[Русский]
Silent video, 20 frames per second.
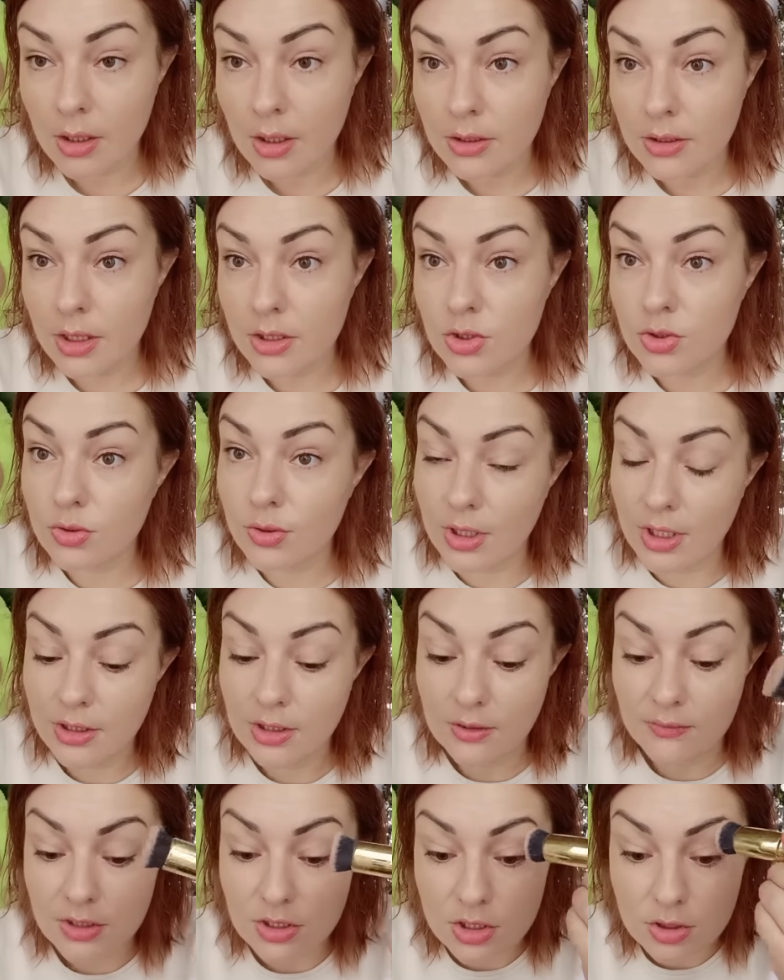Так что
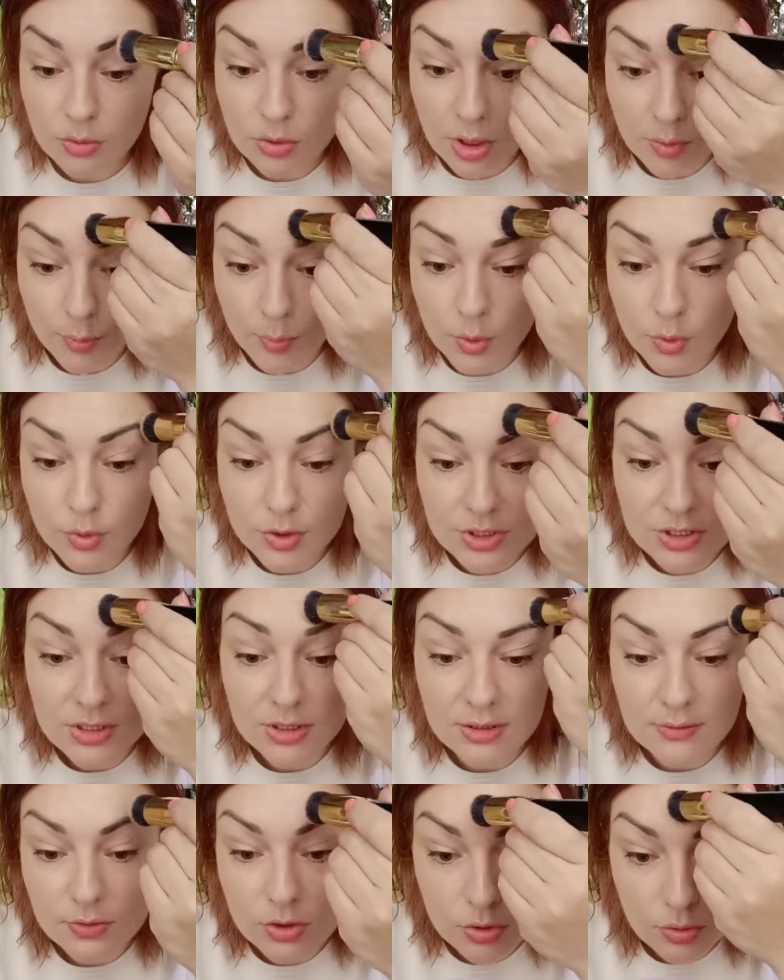туалетная водичка так,
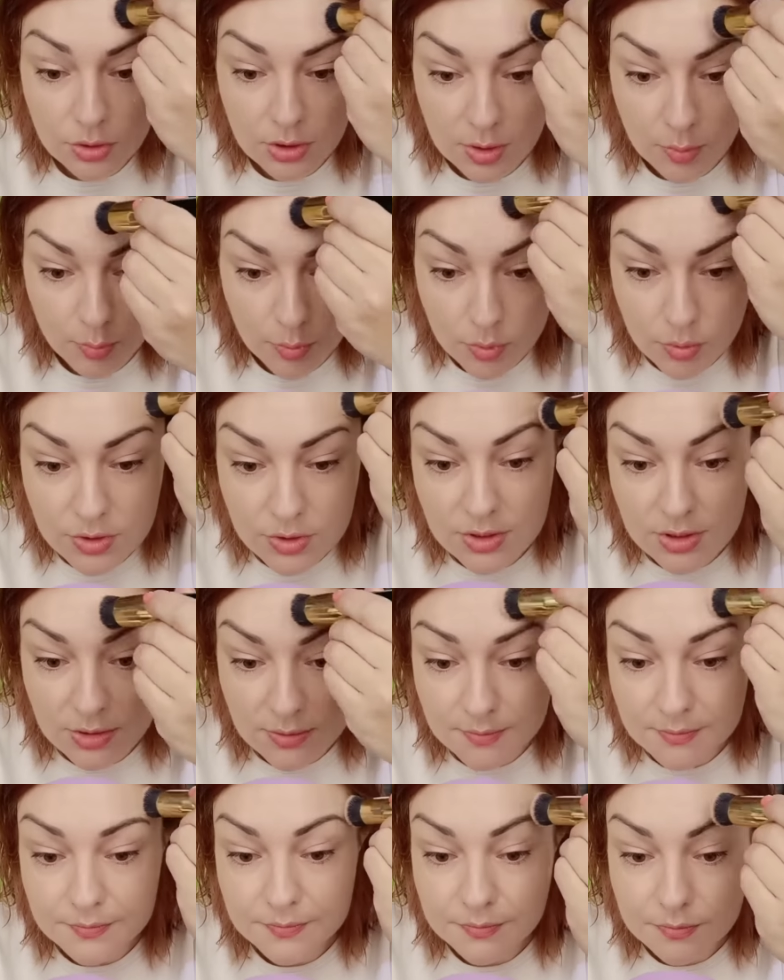бюстик, девчонки,
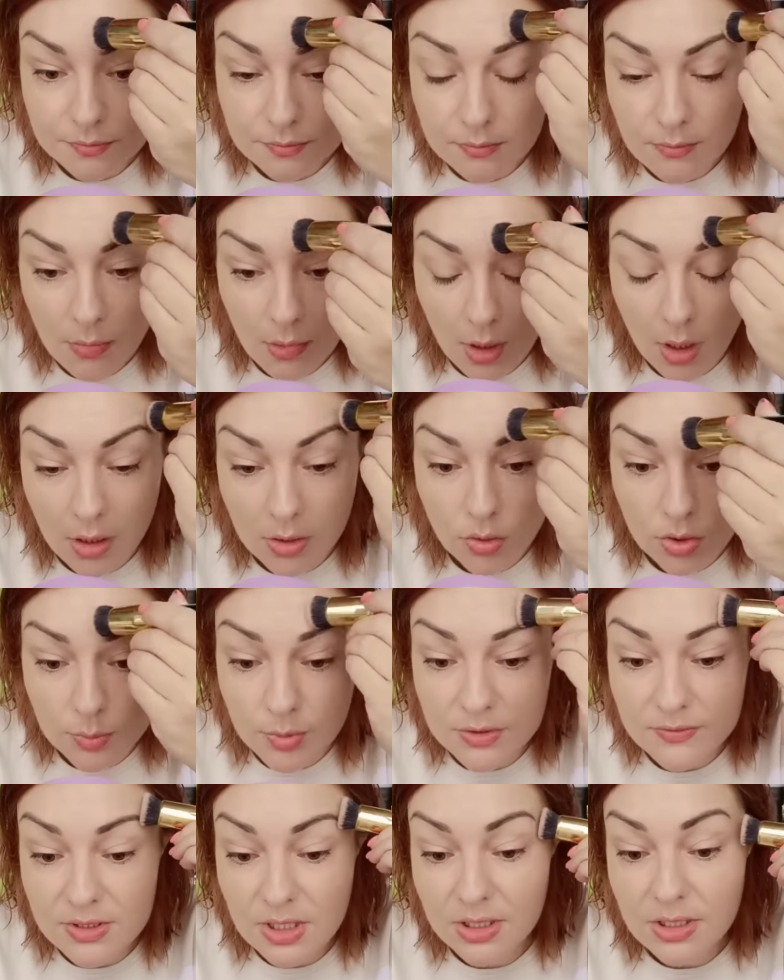бюстик – который
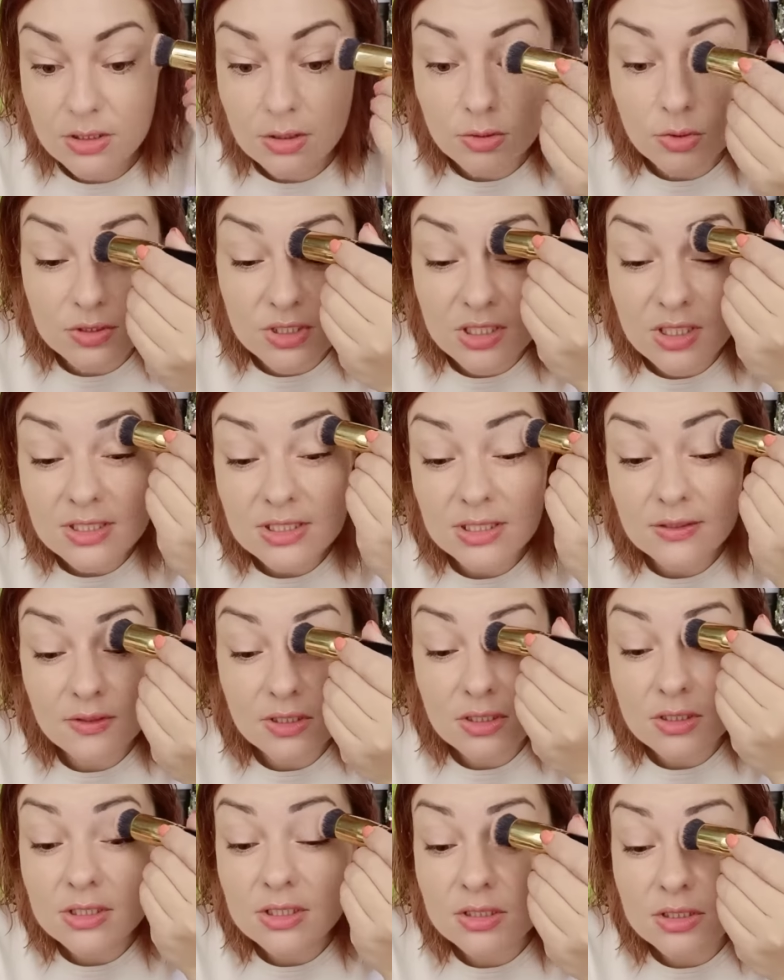был в заказе. Кто заказ не
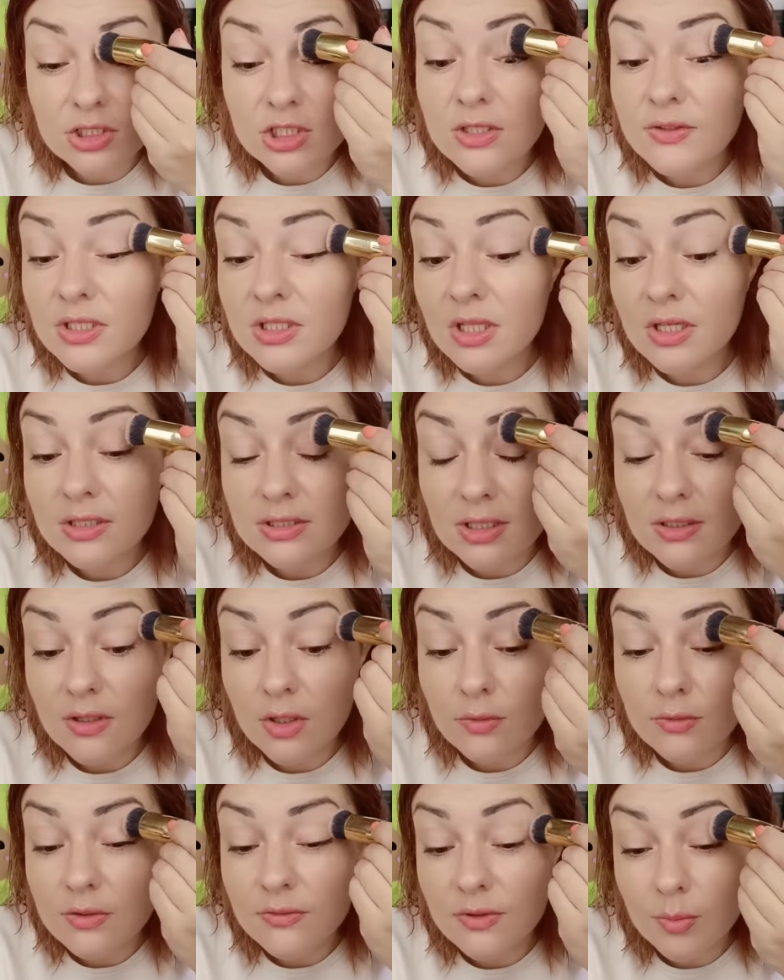видел, ссылочки всегда
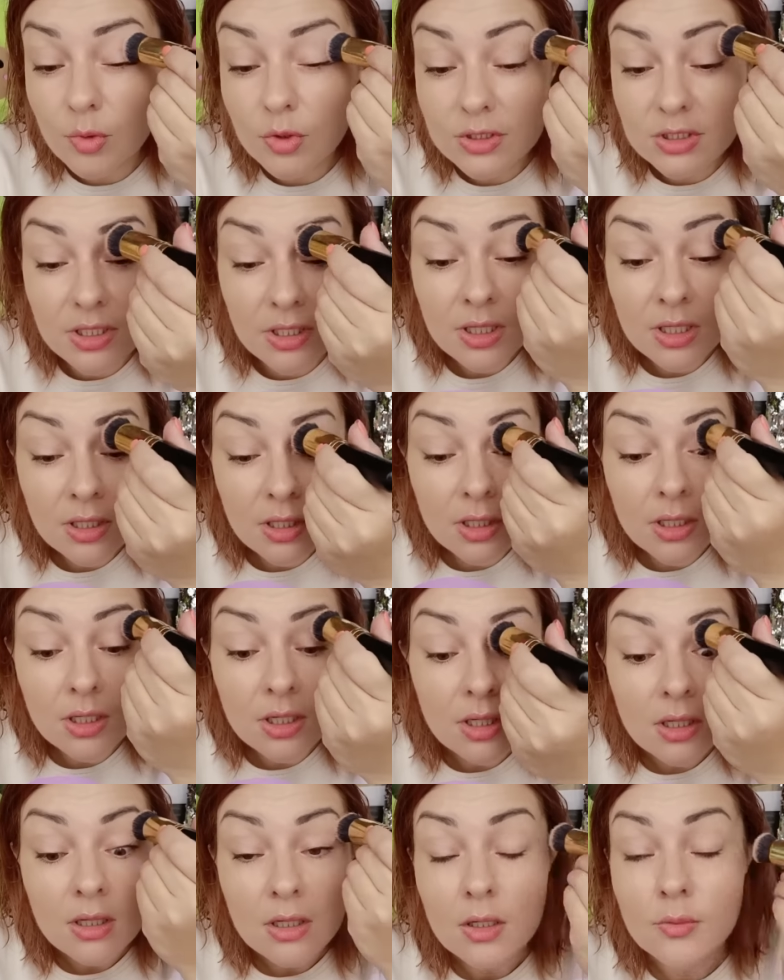оставляю в инфобоксе.
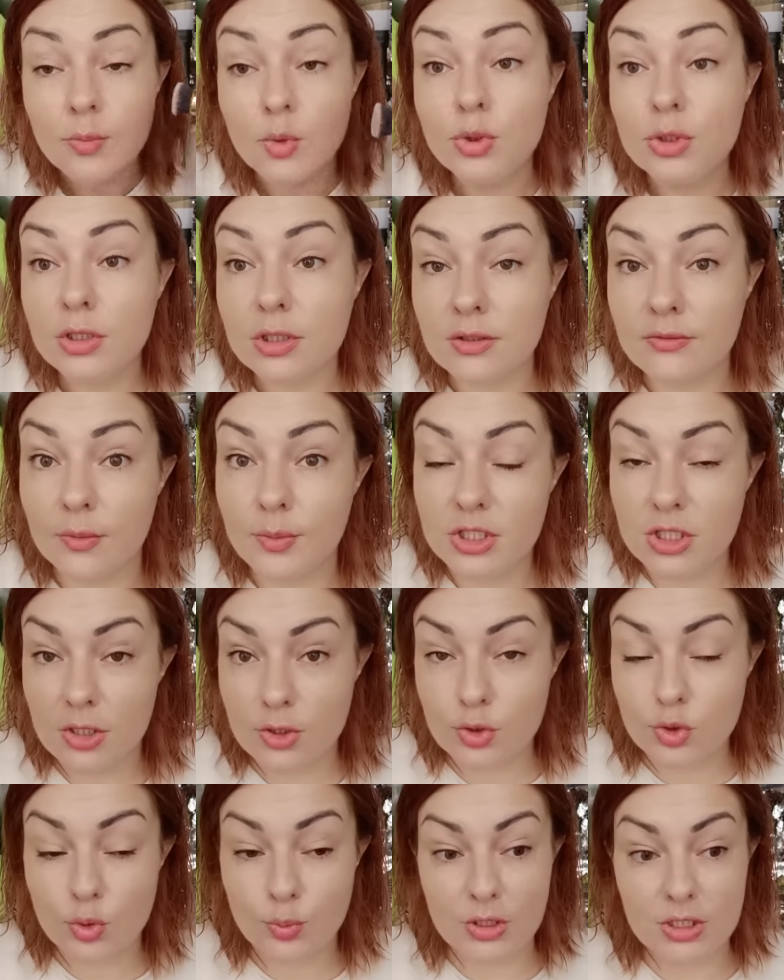Бюстик вообще
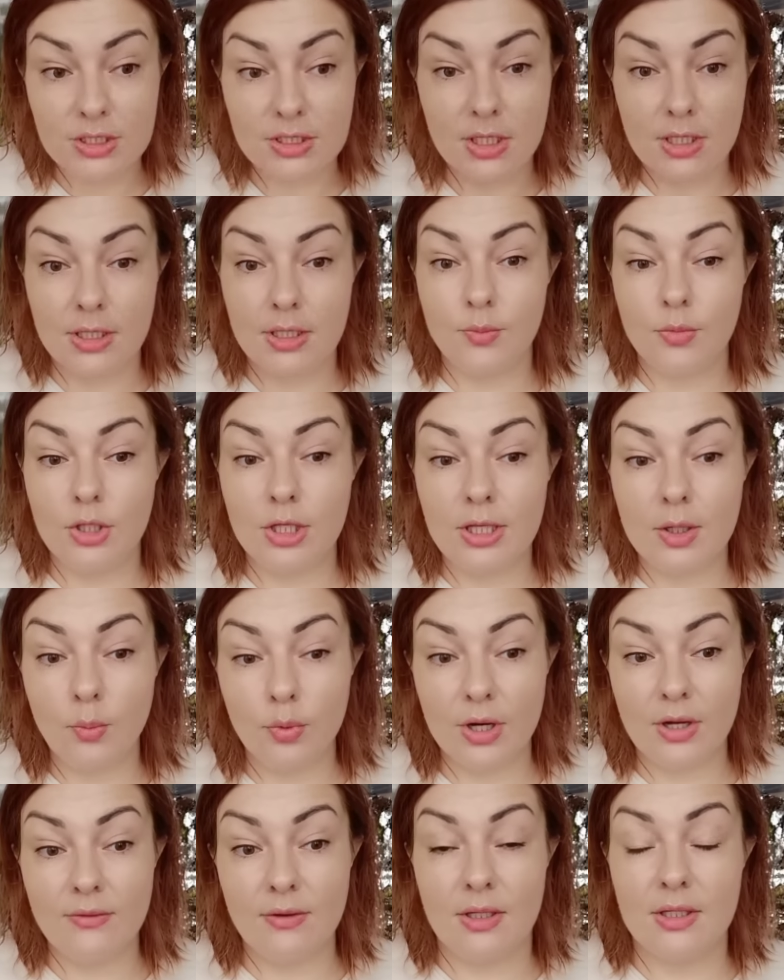изумительный. Мне
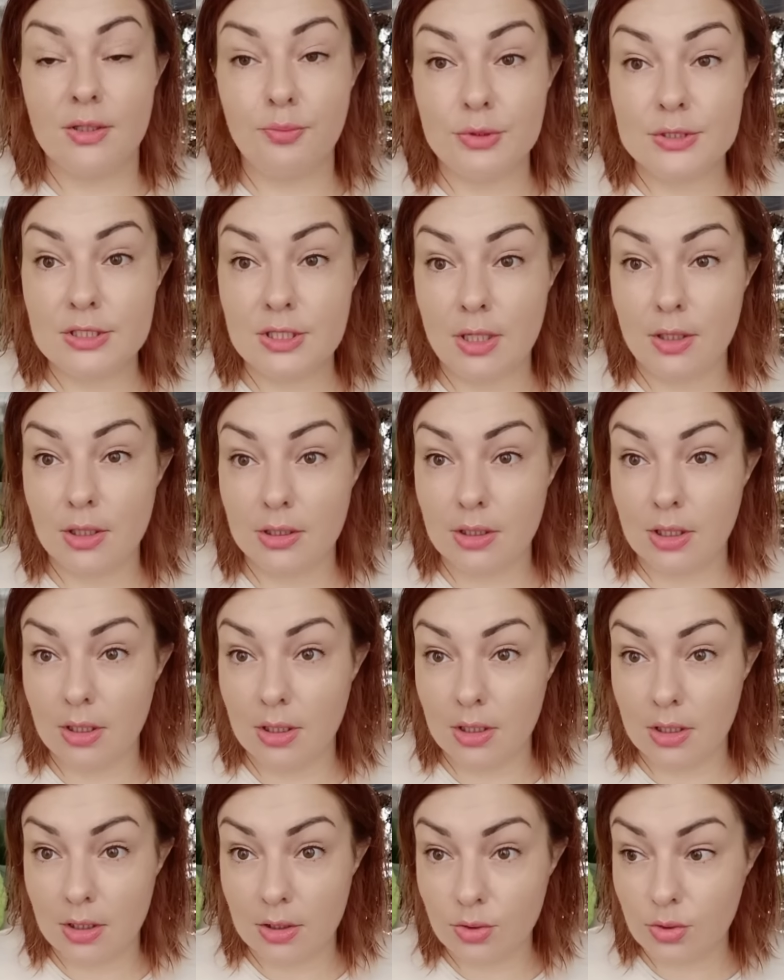правильно написал
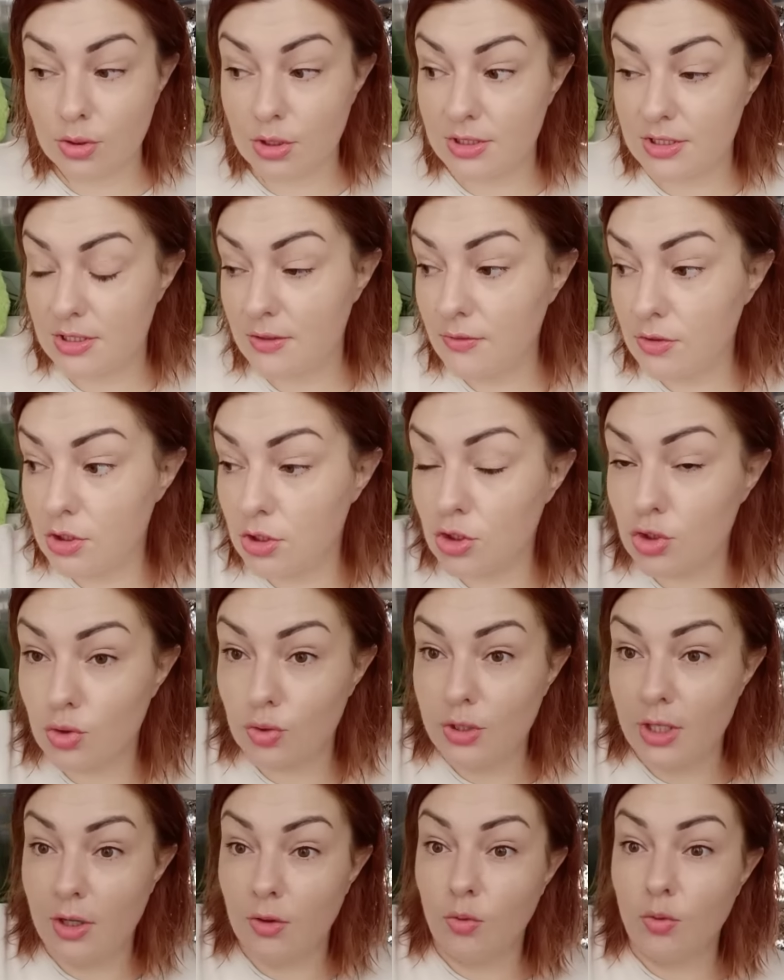э, кто-то из девочек, что
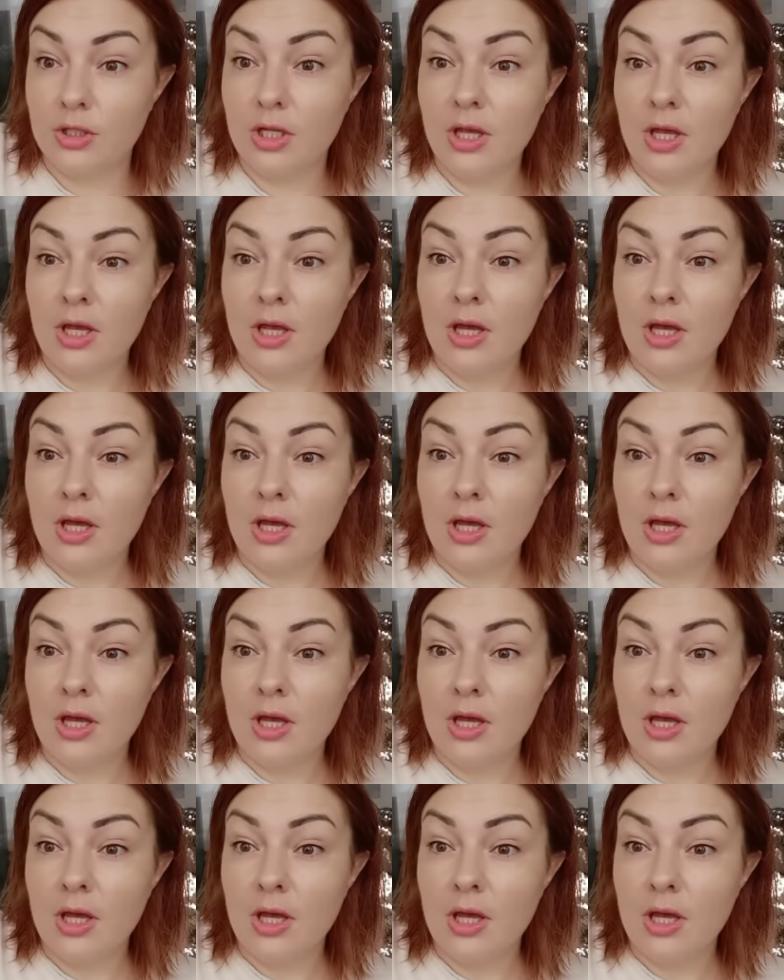да, он